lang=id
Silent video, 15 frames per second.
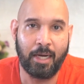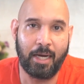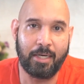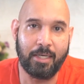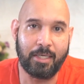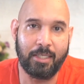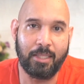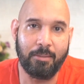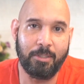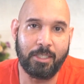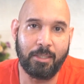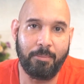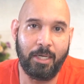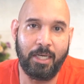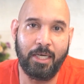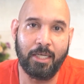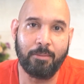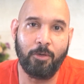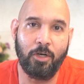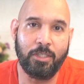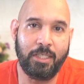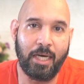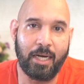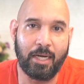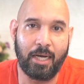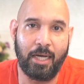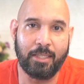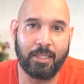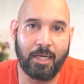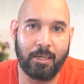Karena kita bisa melihat bahwa jarak
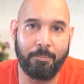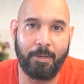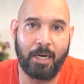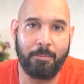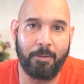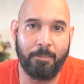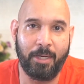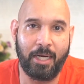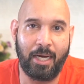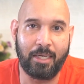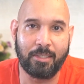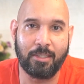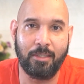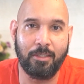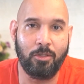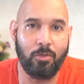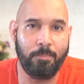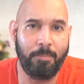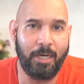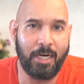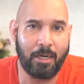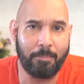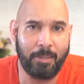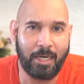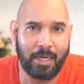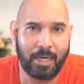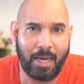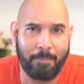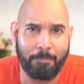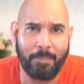antara para pemain Arsenal itu benar-benar
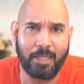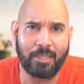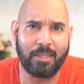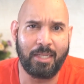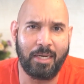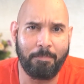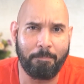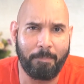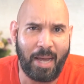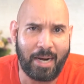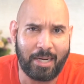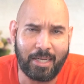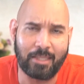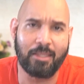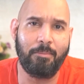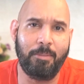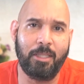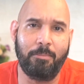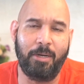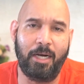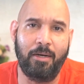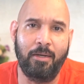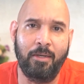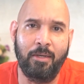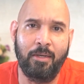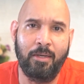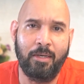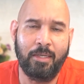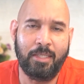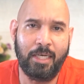rapat dan padat teman-teman.
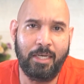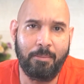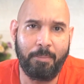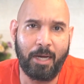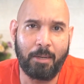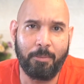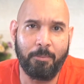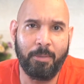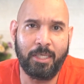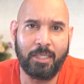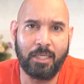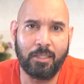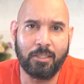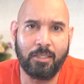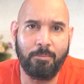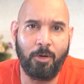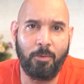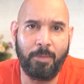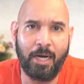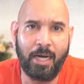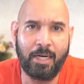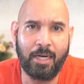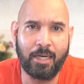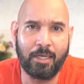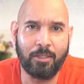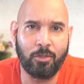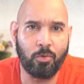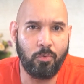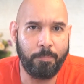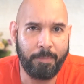Jadi para pemain Chelsea mau
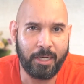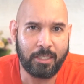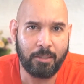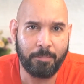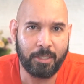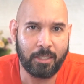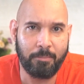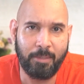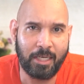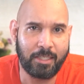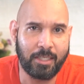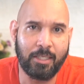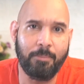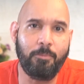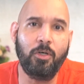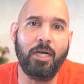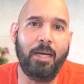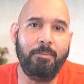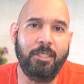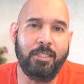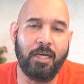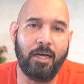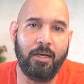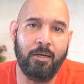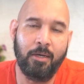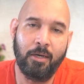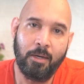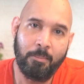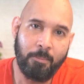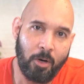mengandalkan true seperti biasanya pun nggak bisa.
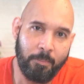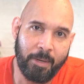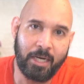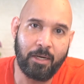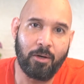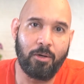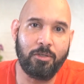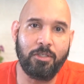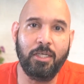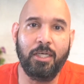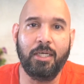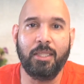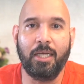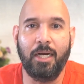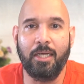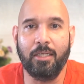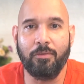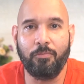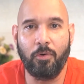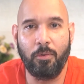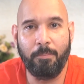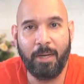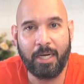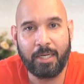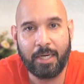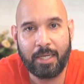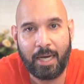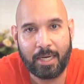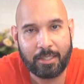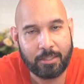Mau main crossing kita lihat fullback
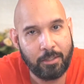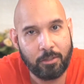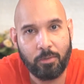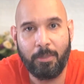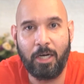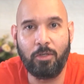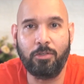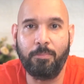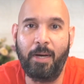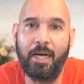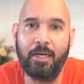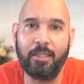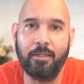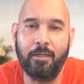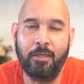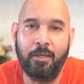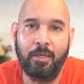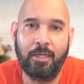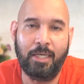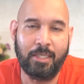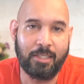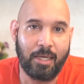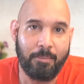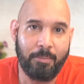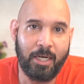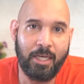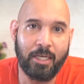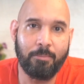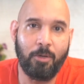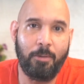dari Arsenal tuh bagus banget. Dan saya
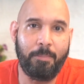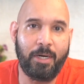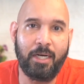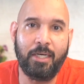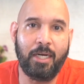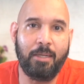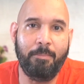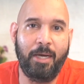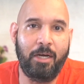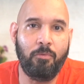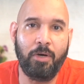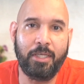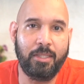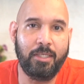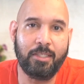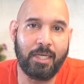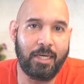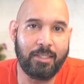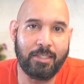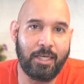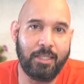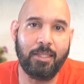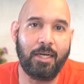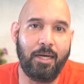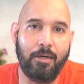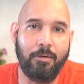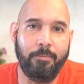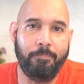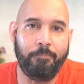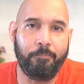melihat bahwa peran dari Ben White ini sangat
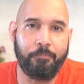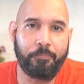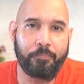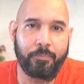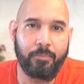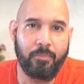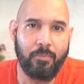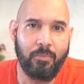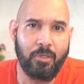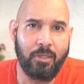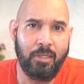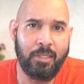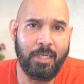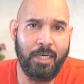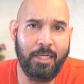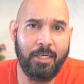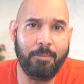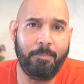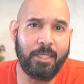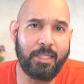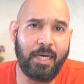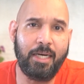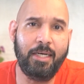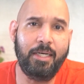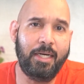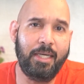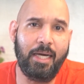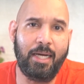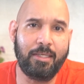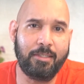sentral di lini pertahanan
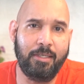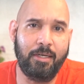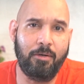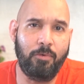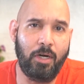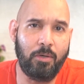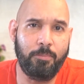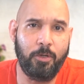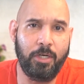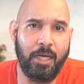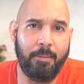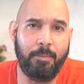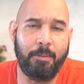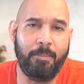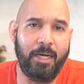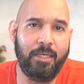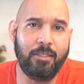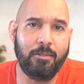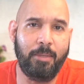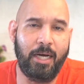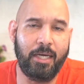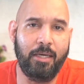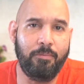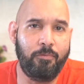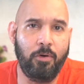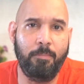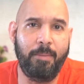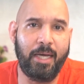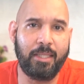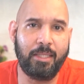dari Arsenal. Walaupun dia bermain sebagai
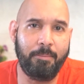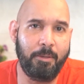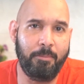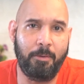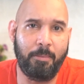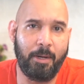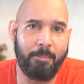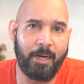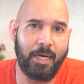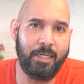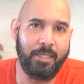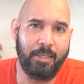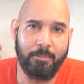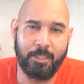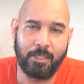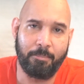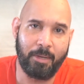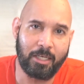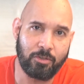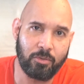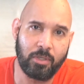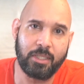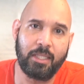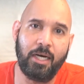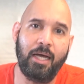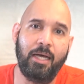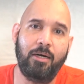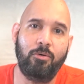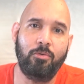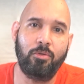fullback, tapi beberapa kali dia bisa masuk ke
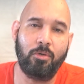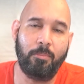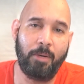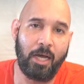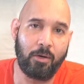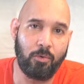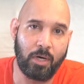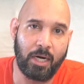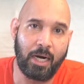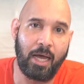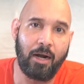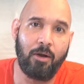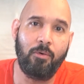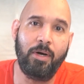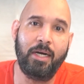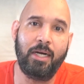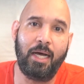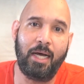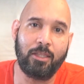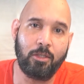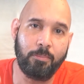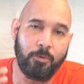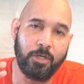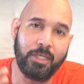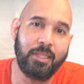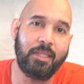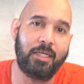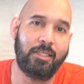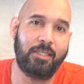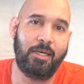tengah untuk melakukan halauan ataupun
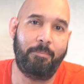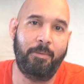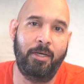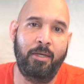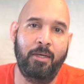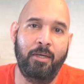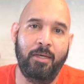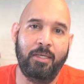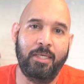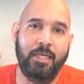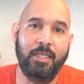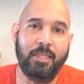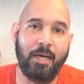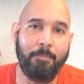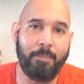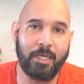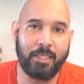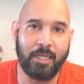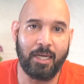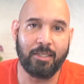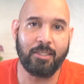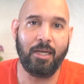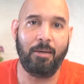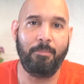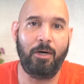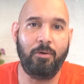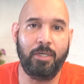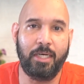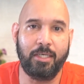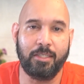intercept. Jadi tampak jelaslah
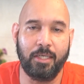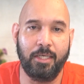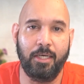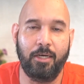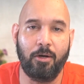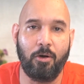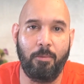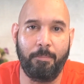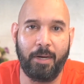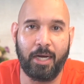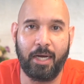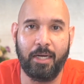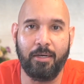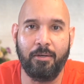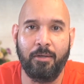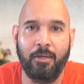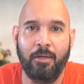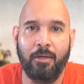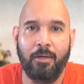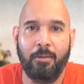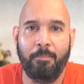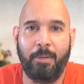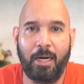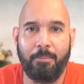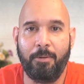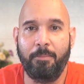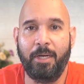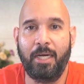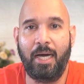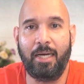bahwa dari segi kekompakan para
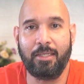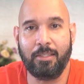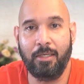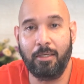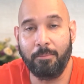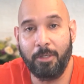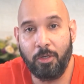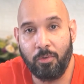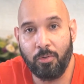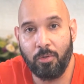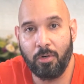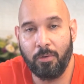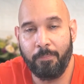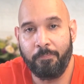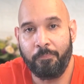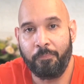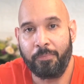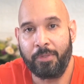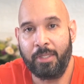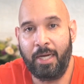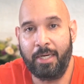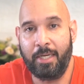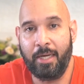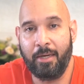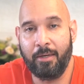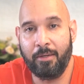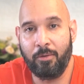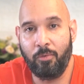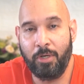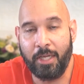pemain Arsenal lebih unggul. Dan yang
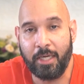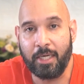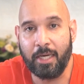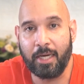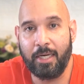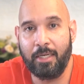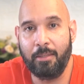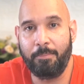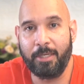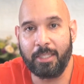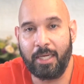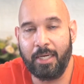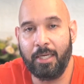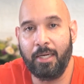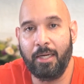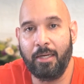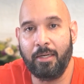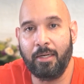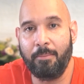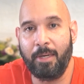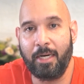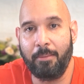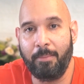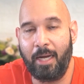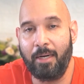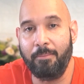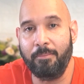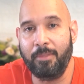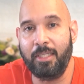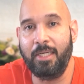uniknya kan di pertandingan kemarin
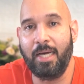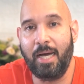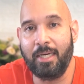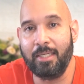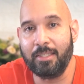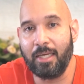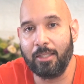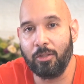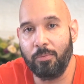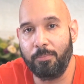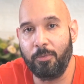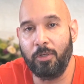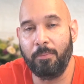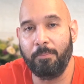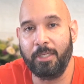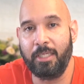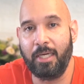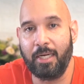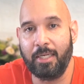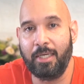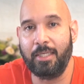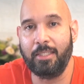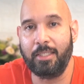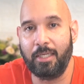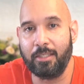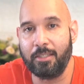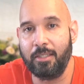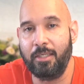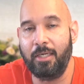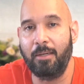malam tidak ada satupun penyerang dari
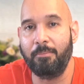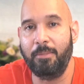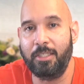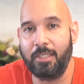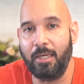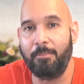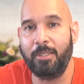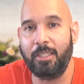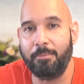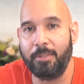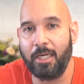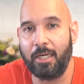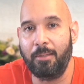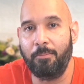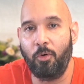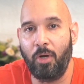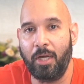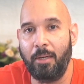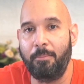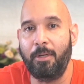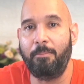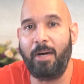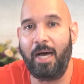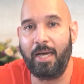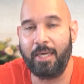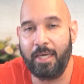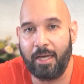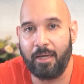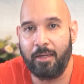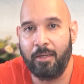Chelsea yang bisa menciptakan peluang yang
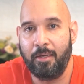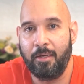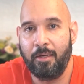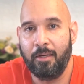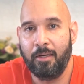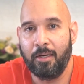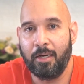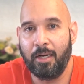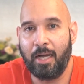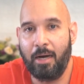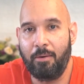berbahaya ke